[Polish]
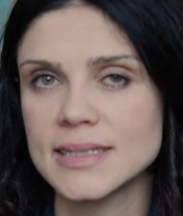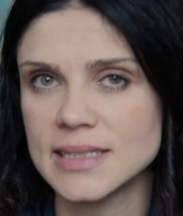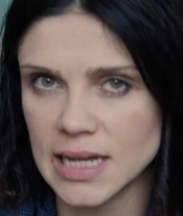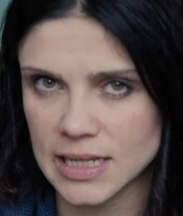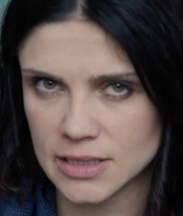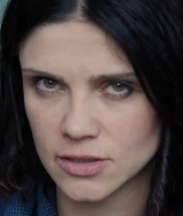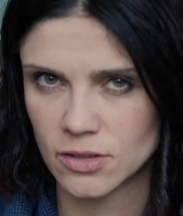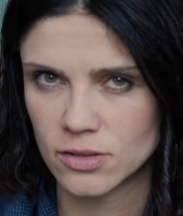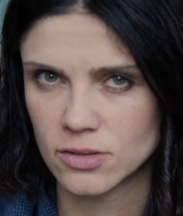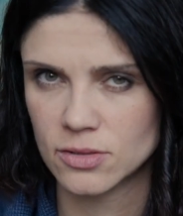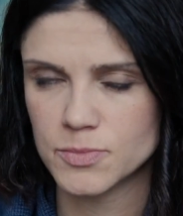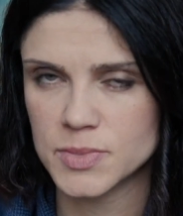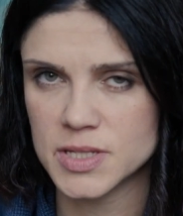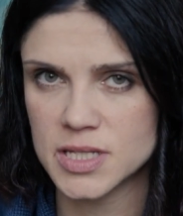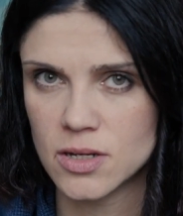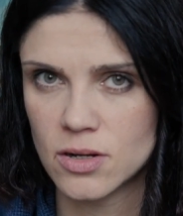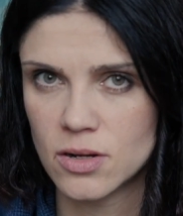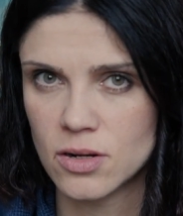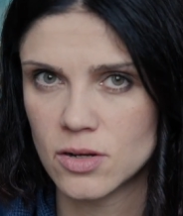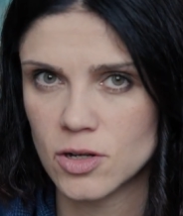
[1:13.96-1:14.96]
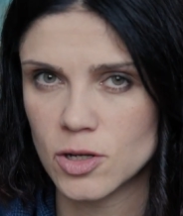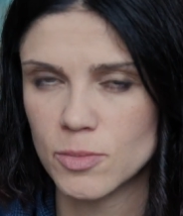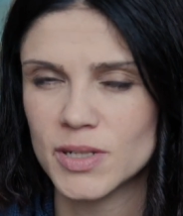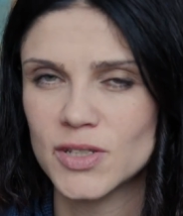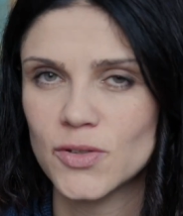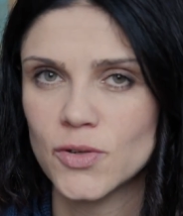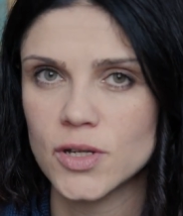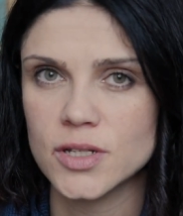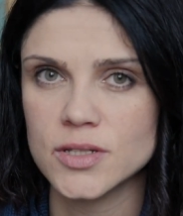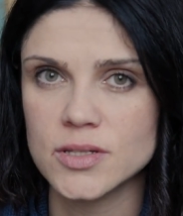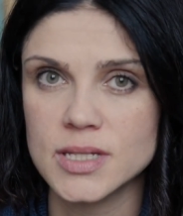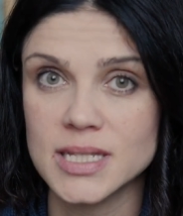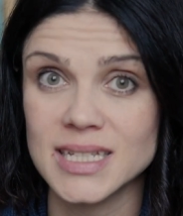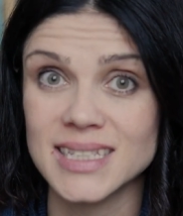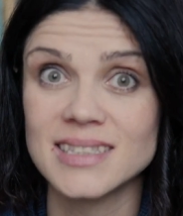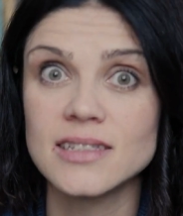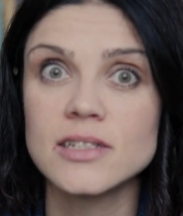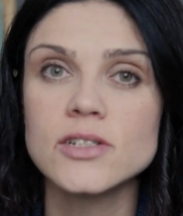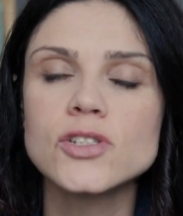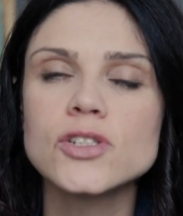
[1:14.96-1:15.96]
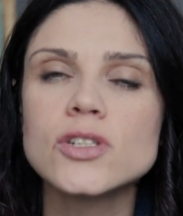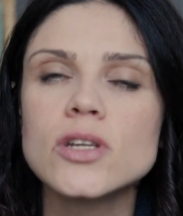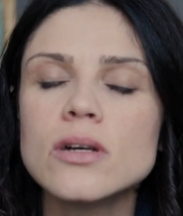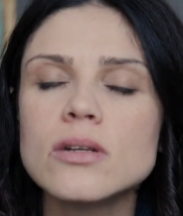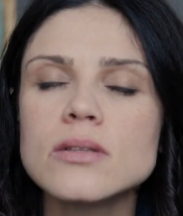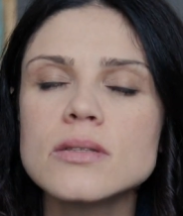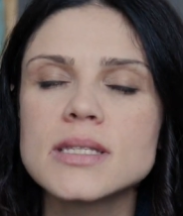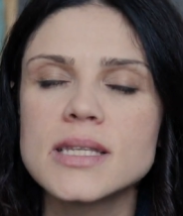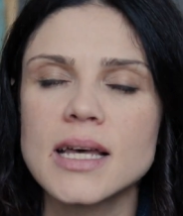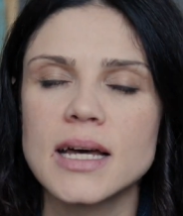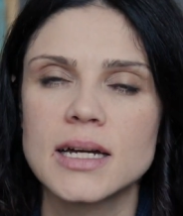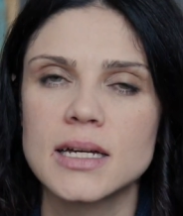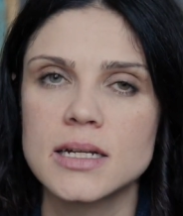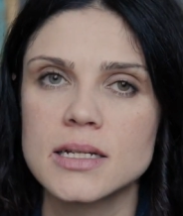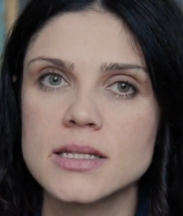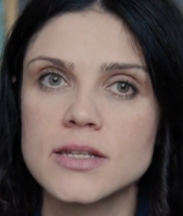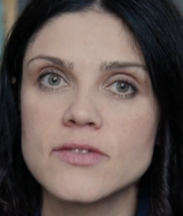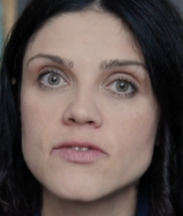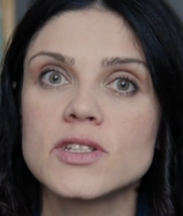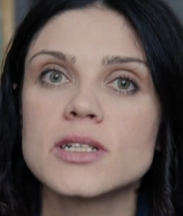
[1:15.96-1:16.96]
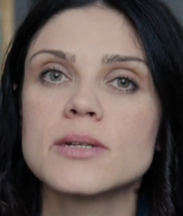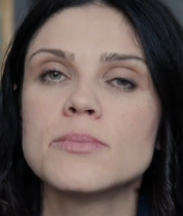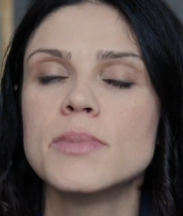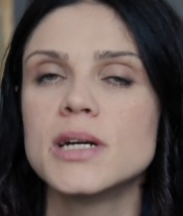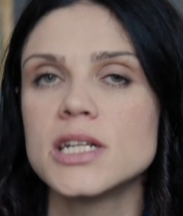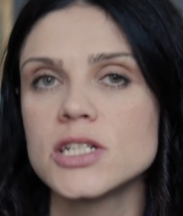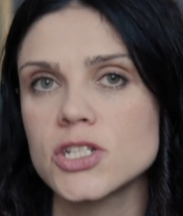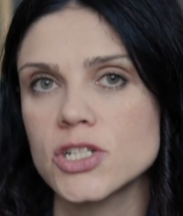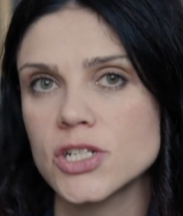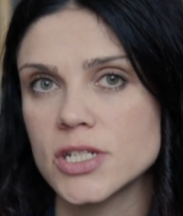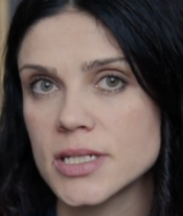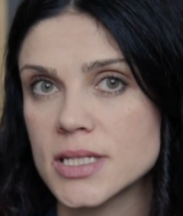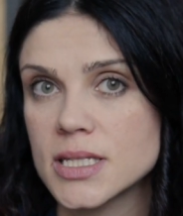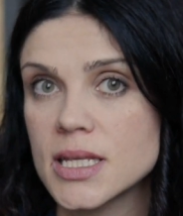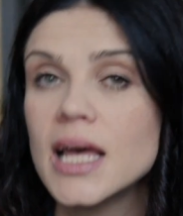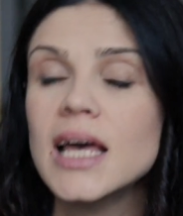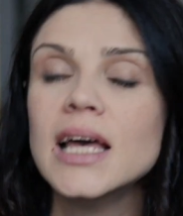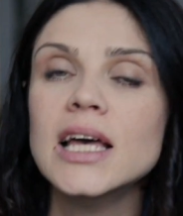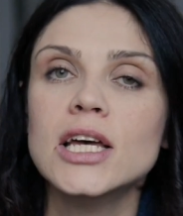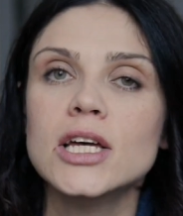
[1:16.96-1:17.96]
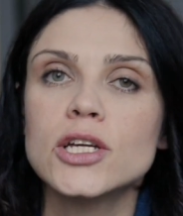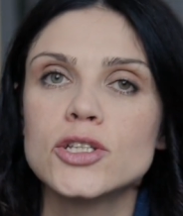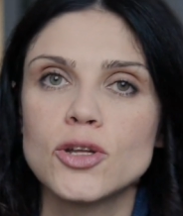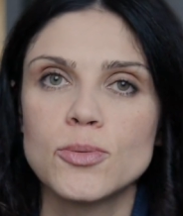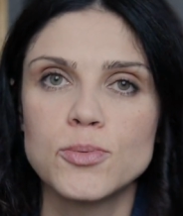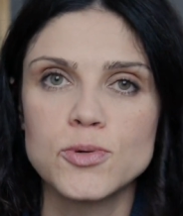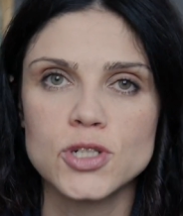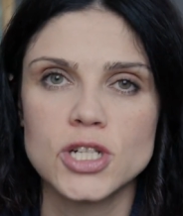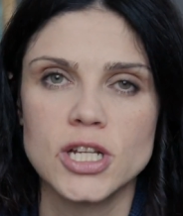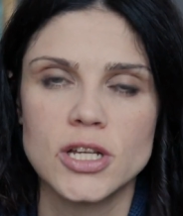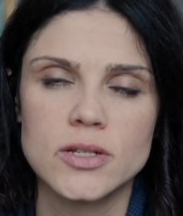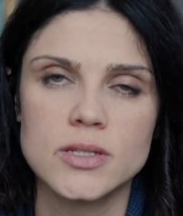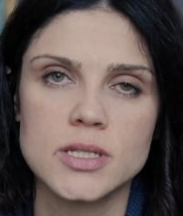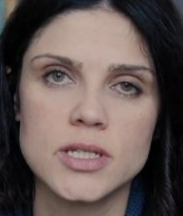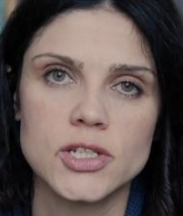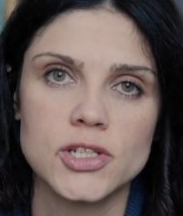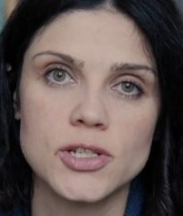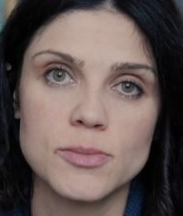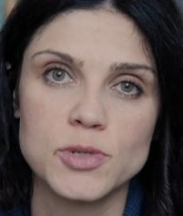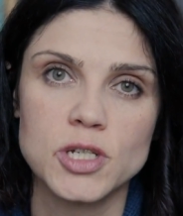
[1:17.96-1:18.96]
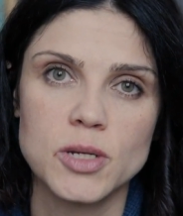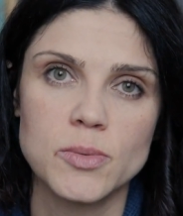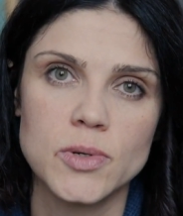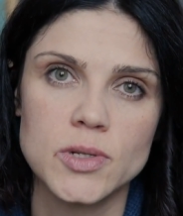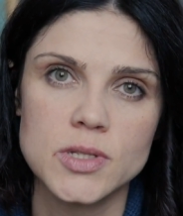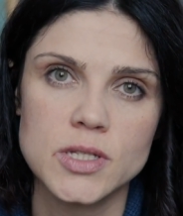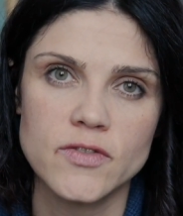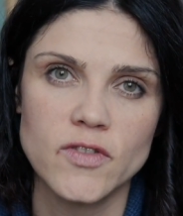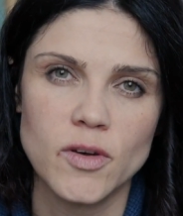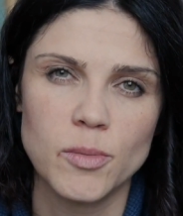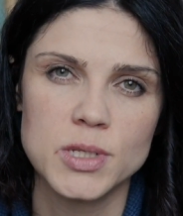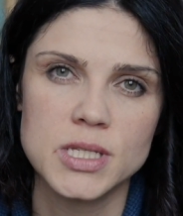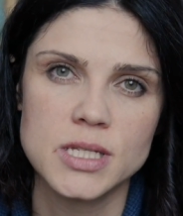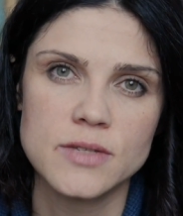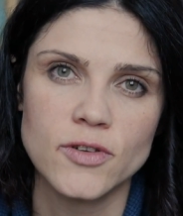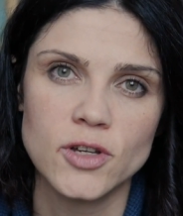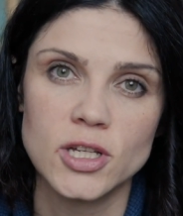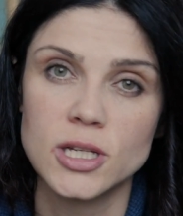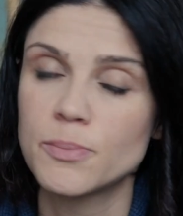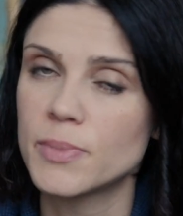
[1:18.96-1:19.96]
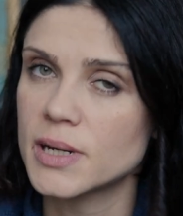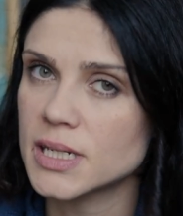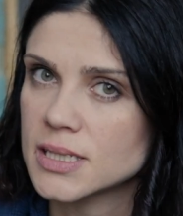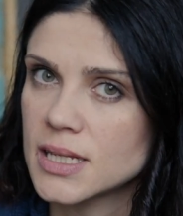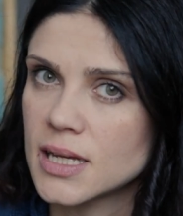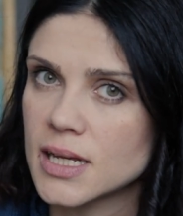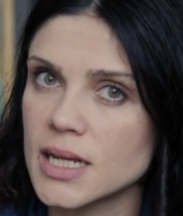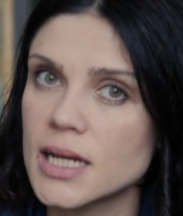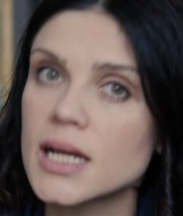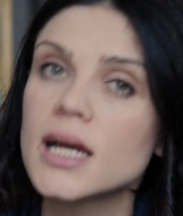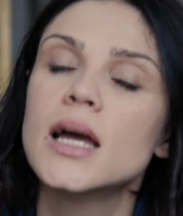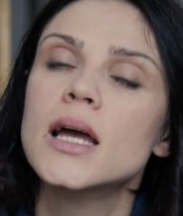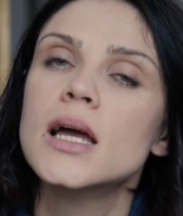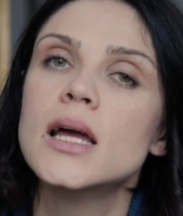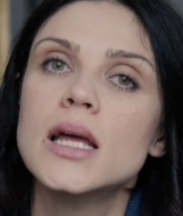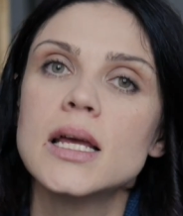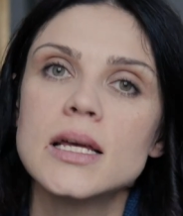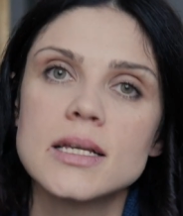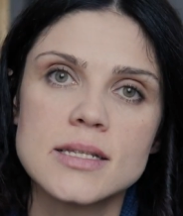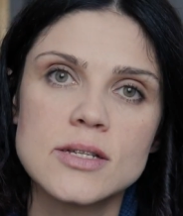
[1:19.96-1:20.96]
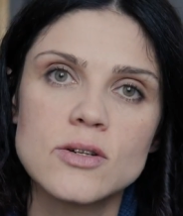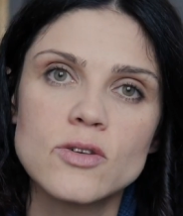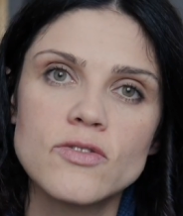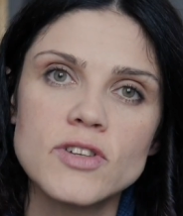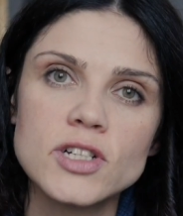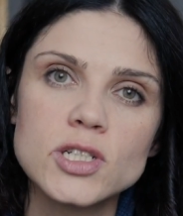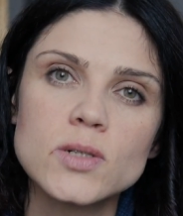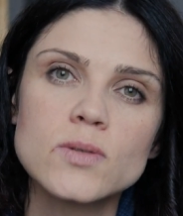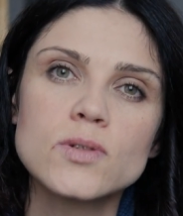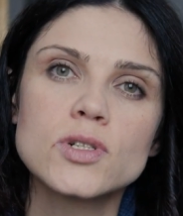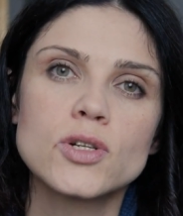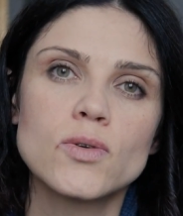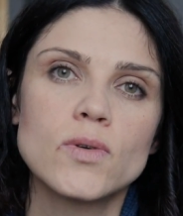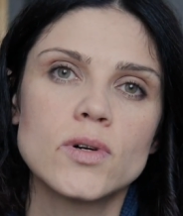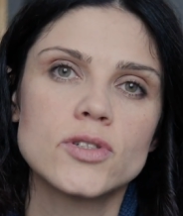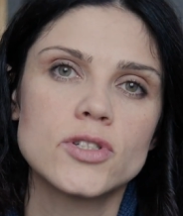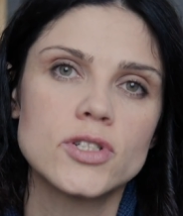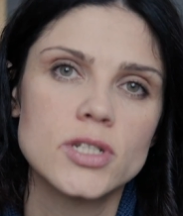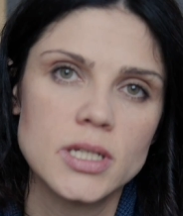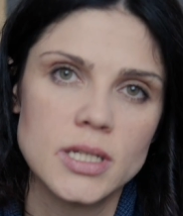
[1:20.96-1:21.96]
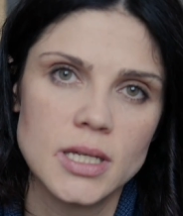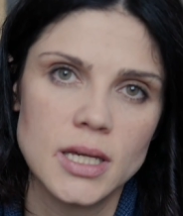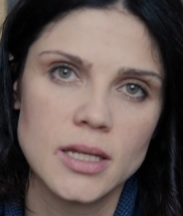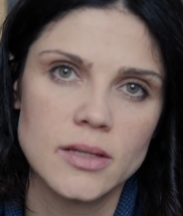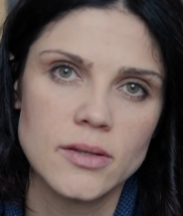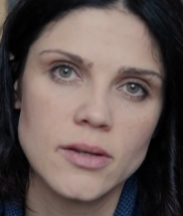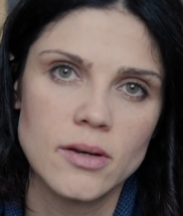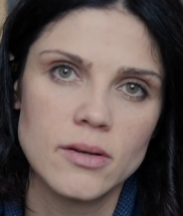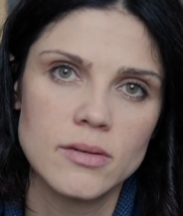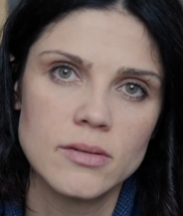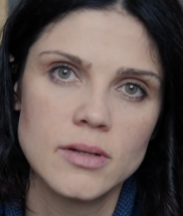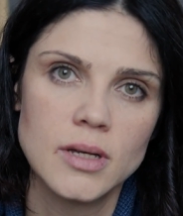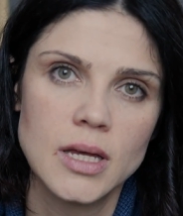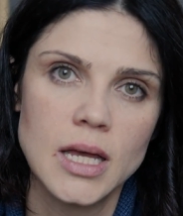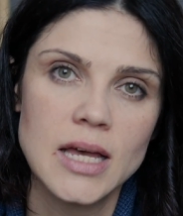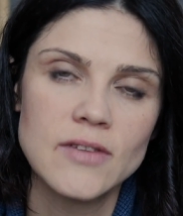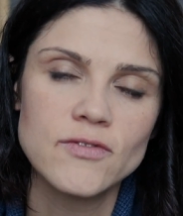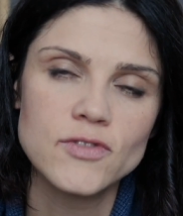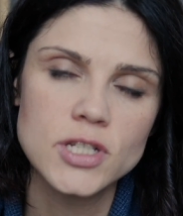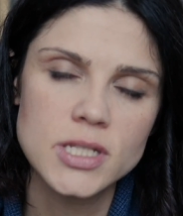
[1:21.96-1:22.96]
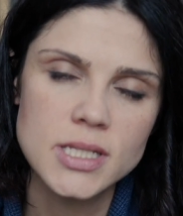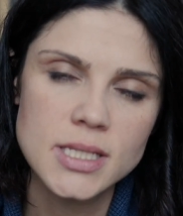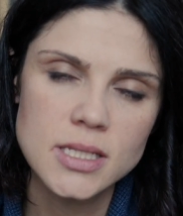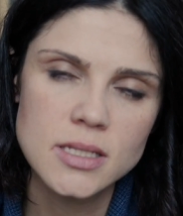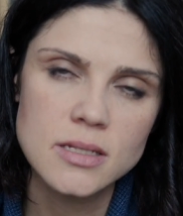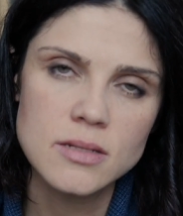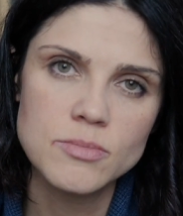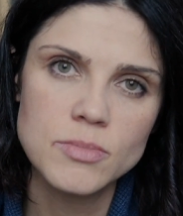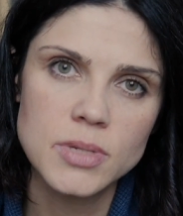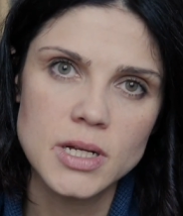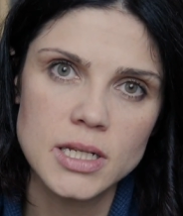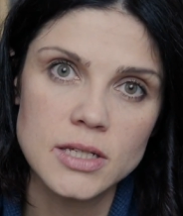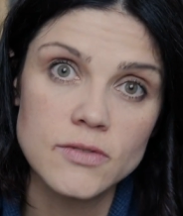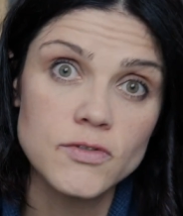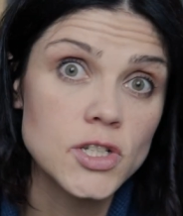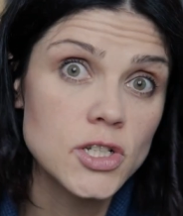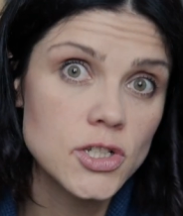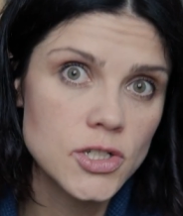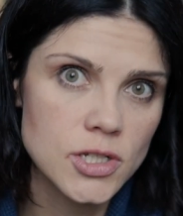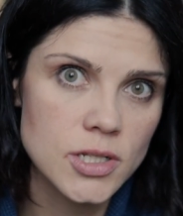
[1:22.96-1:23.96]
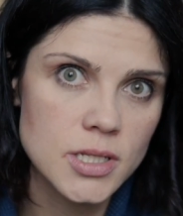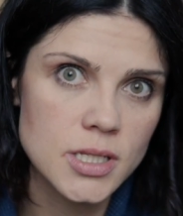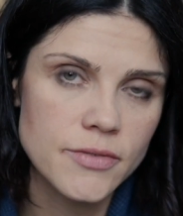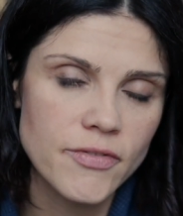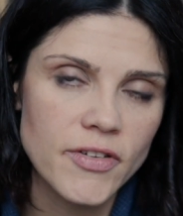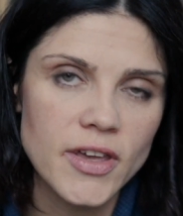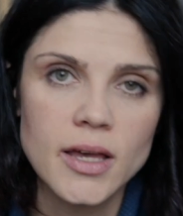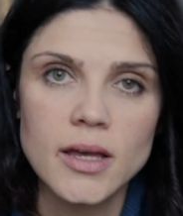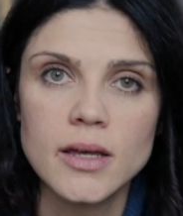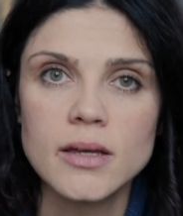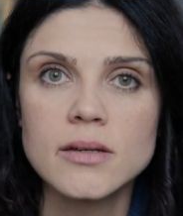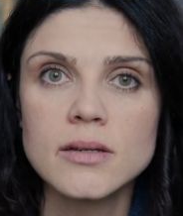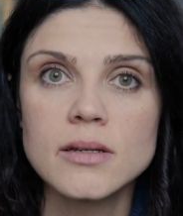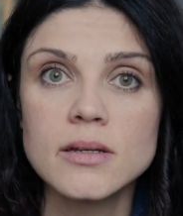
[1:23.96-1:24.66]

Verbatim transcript: Dutton, psycholog badujący tysiące agresywnych mężczyzn dopuszczających się przemocy wobec swoich partnerek, zauważył, że łączy ich jedno. Wszyscy byli w dzieciństwie